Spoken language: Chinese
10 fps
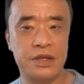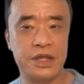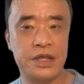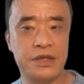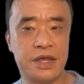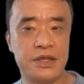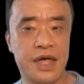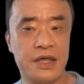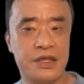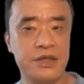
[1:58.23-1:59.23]
即将参
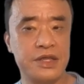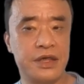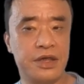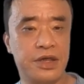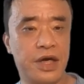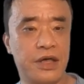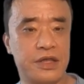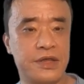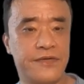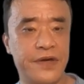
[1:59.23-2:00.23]
加星舰的第二
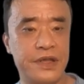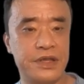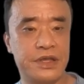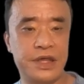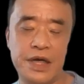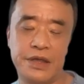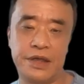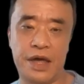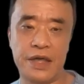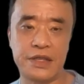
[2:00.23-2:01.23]
次飞行实验
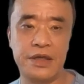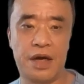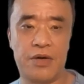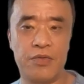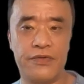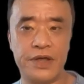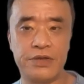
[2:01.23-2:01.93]
的 S N 二五飞